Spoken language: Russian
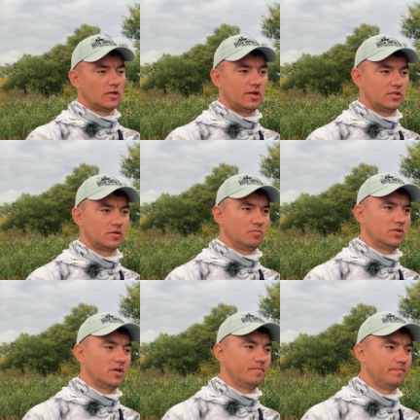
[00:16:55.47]
раньше
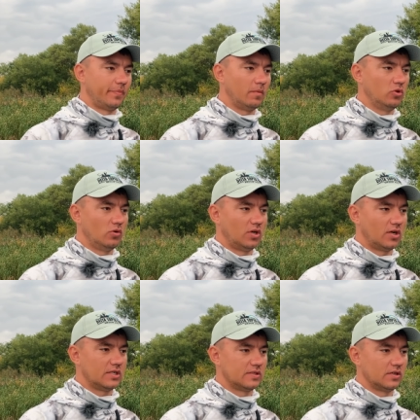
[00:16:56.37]
было
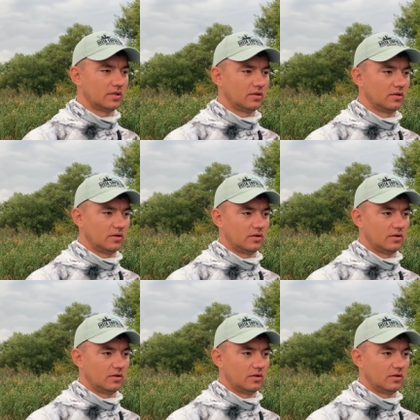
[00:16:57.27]
много разных